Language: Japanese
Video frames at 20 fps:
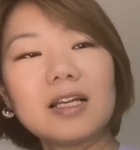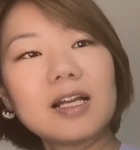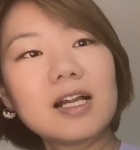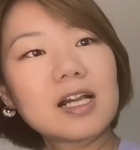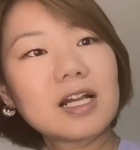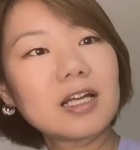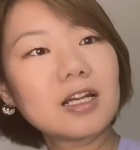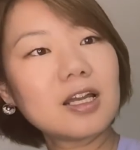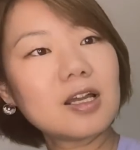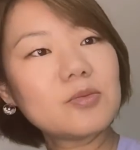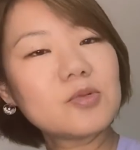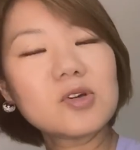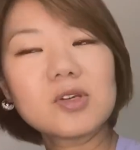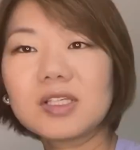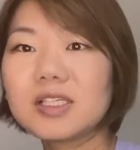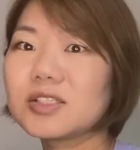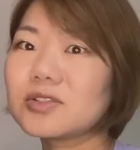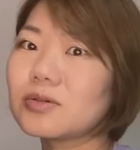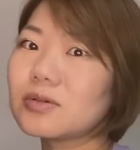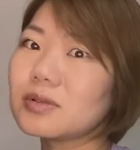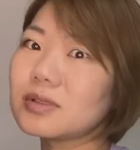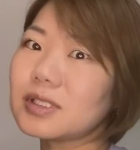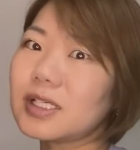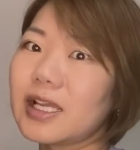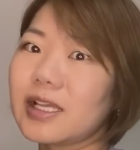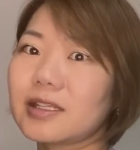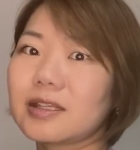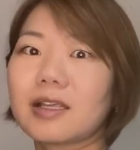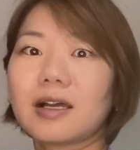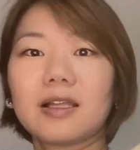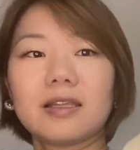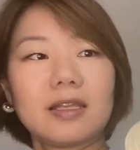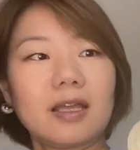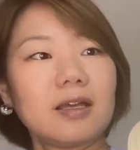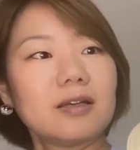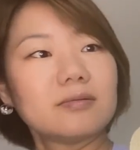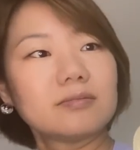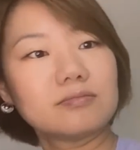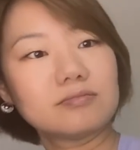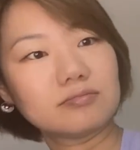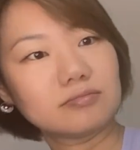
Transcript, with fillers: なんかカラーも2色ぐらいあったかな。